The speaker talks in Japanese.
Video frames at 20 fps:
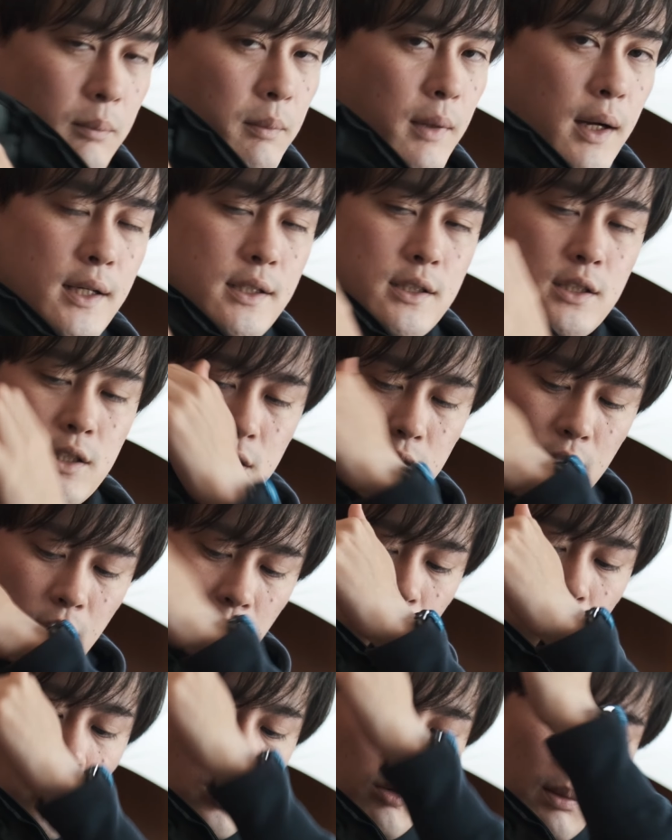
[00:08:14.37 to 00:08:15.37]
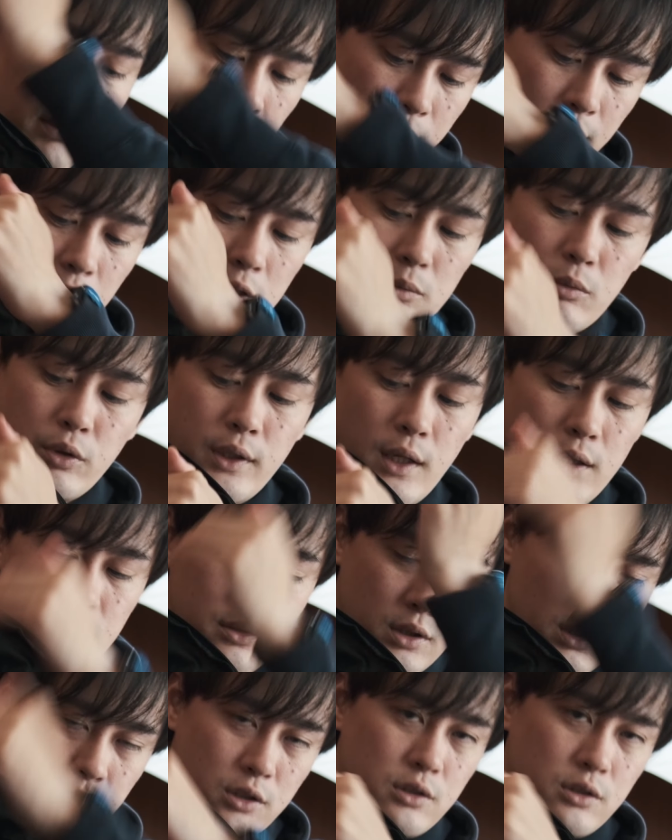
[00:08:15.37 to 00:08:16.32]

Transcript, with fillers: 安心してねこのまま何も入れずに